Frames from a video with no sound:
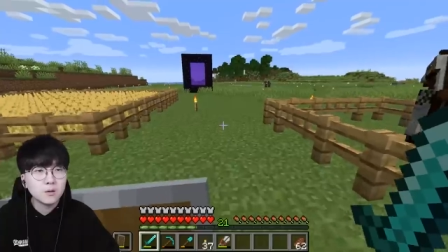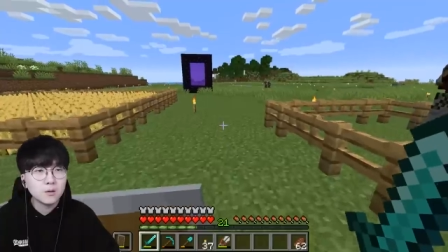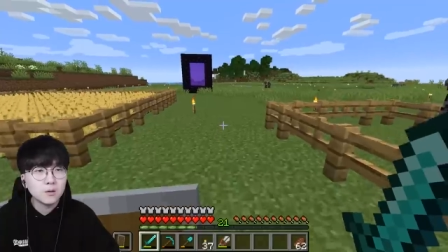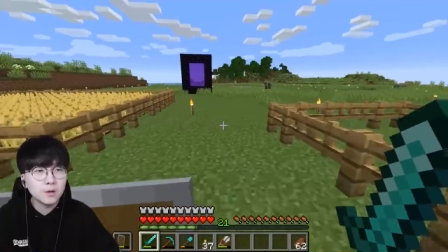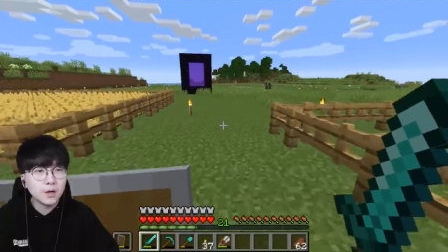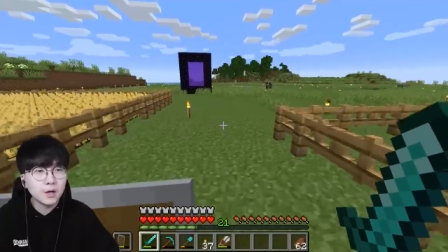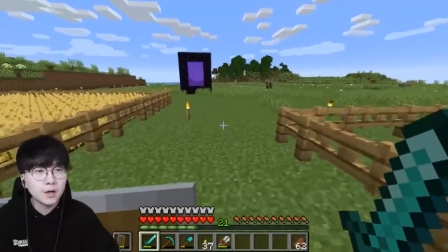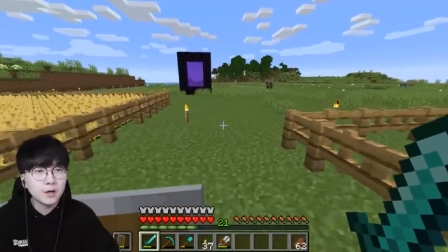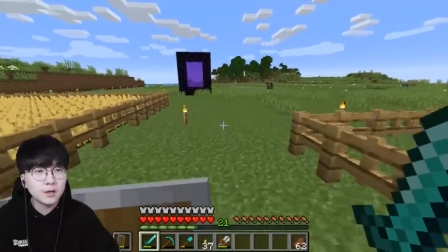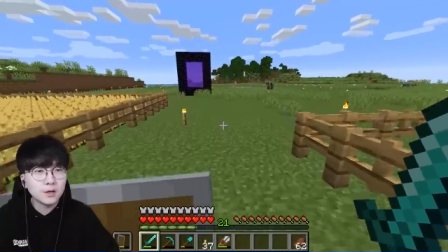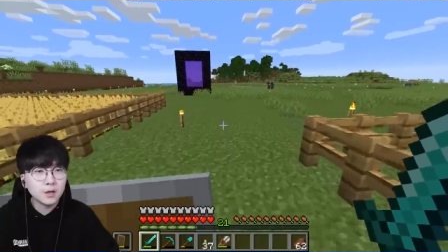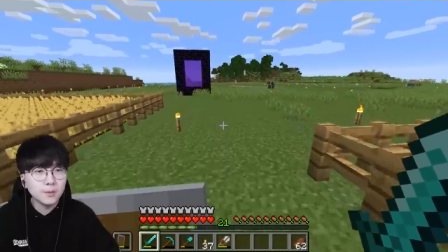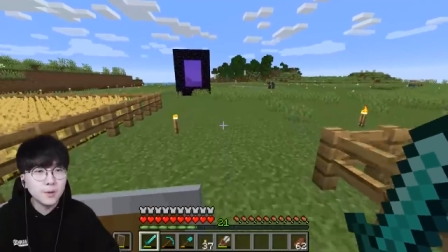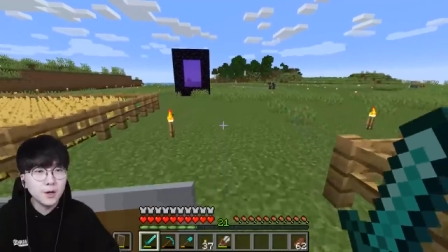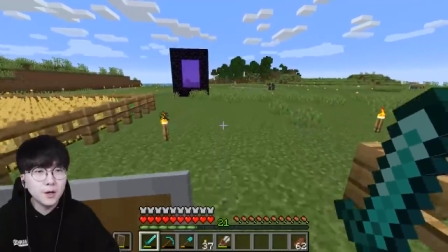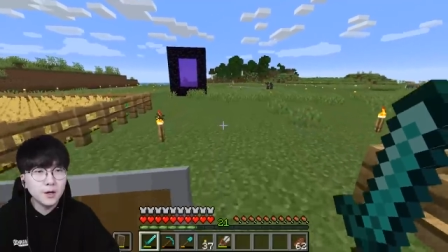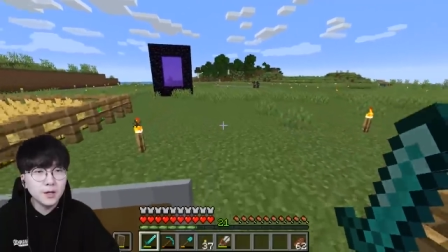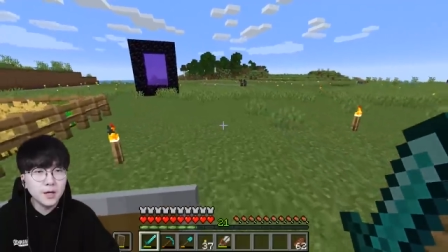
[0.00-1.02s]
오케이
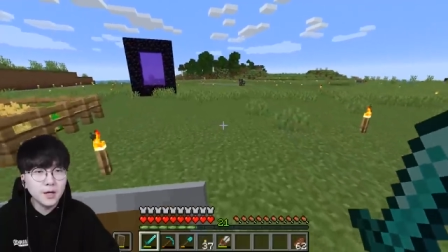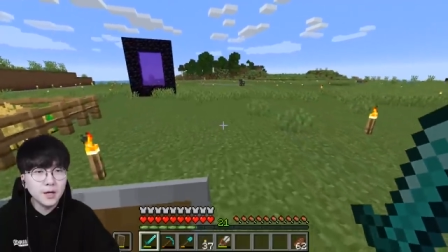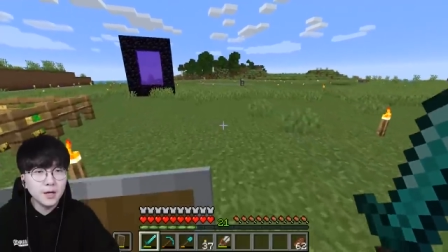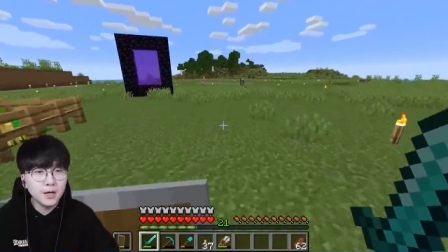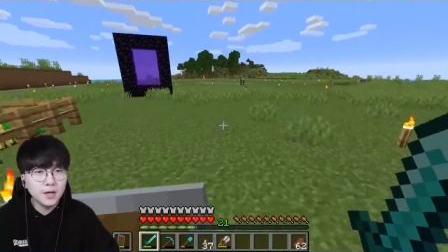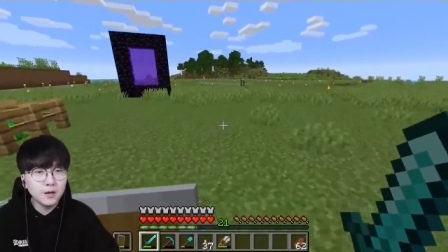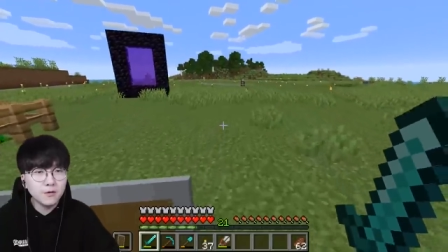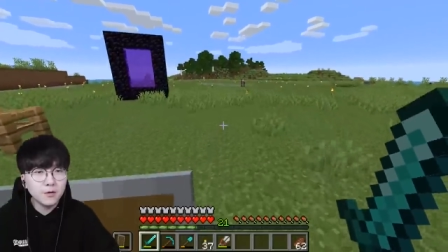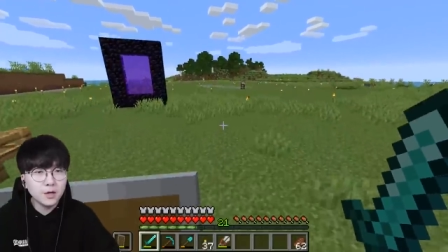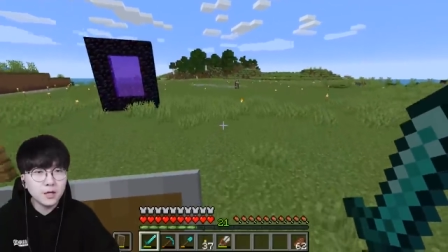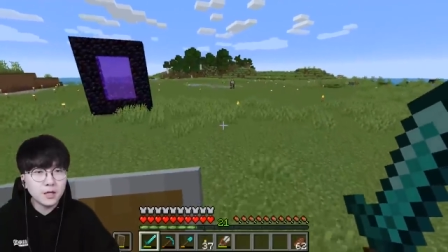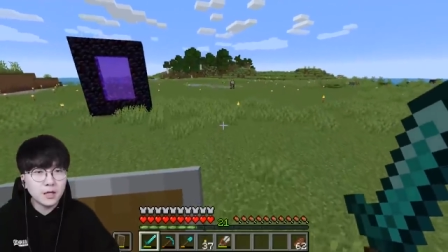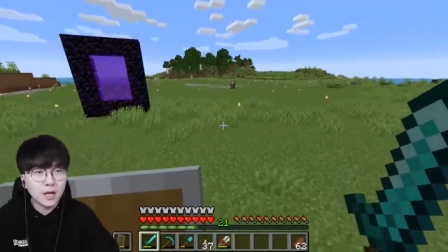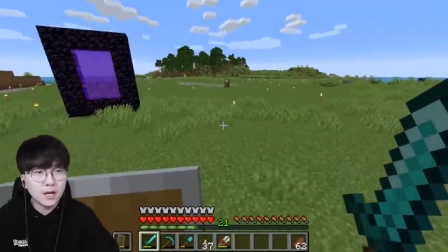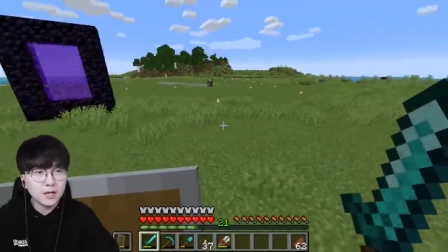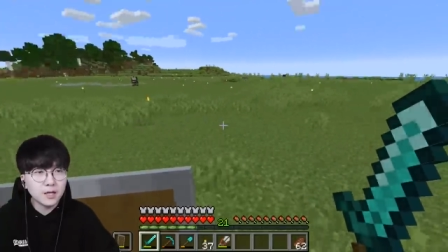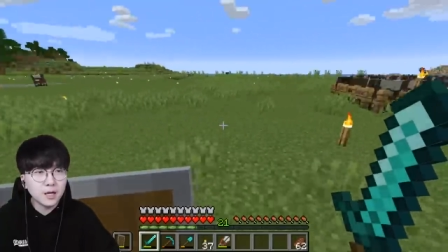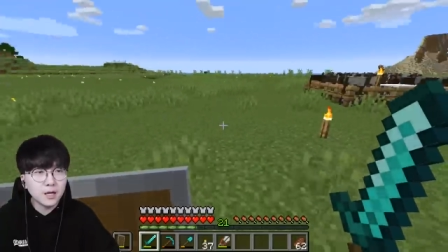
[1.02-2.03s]
저번에 우리
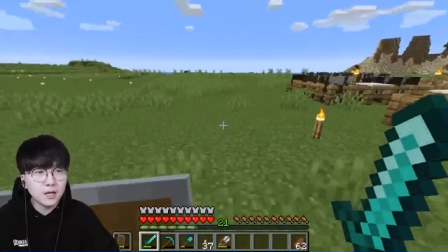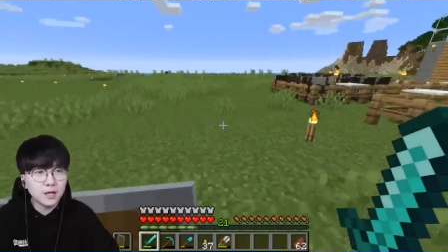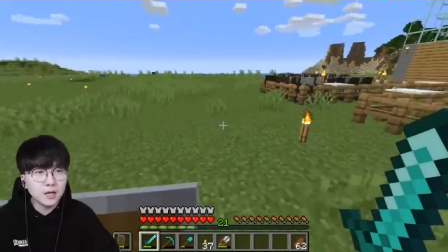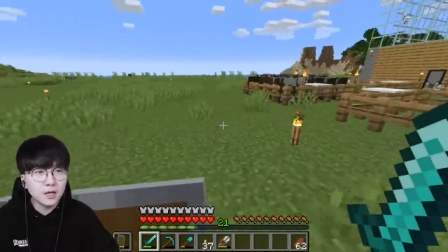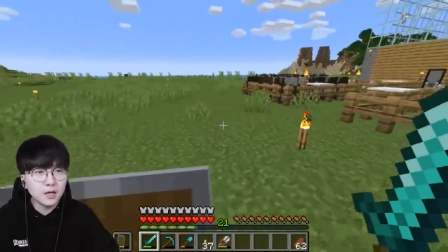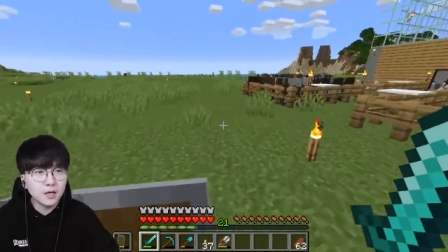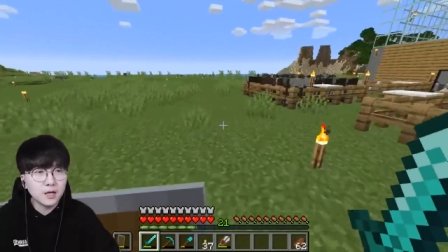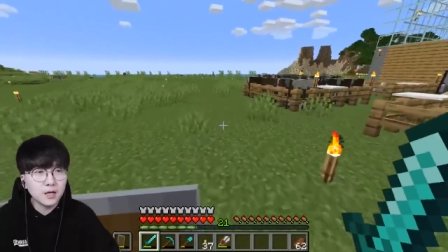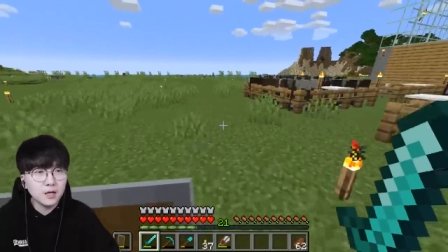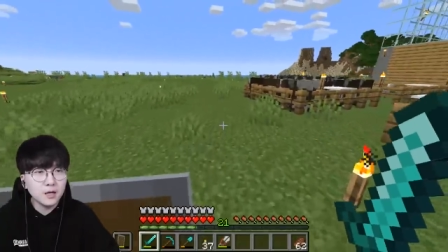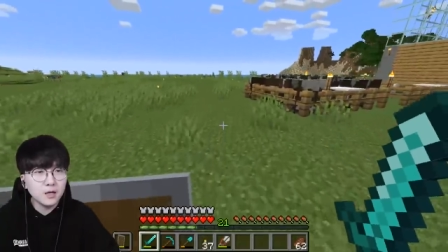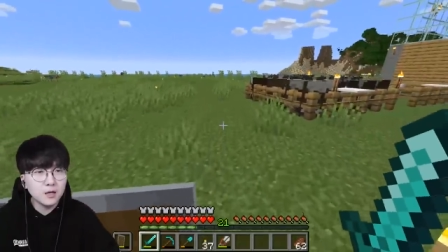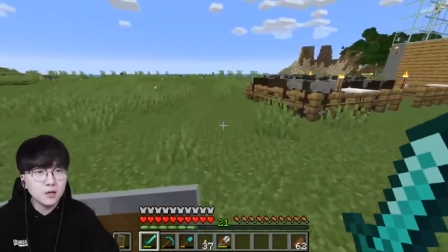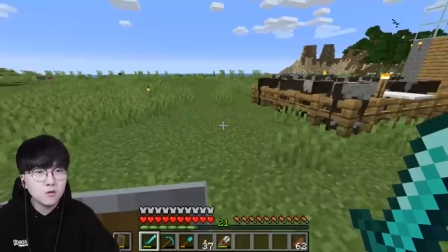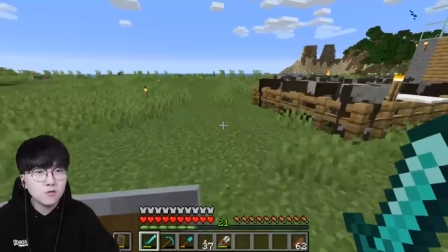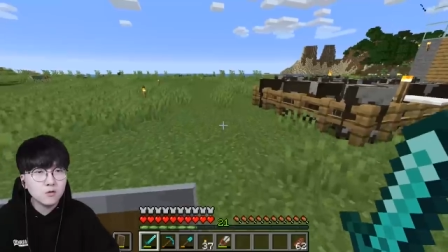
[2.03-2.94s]
댕댕이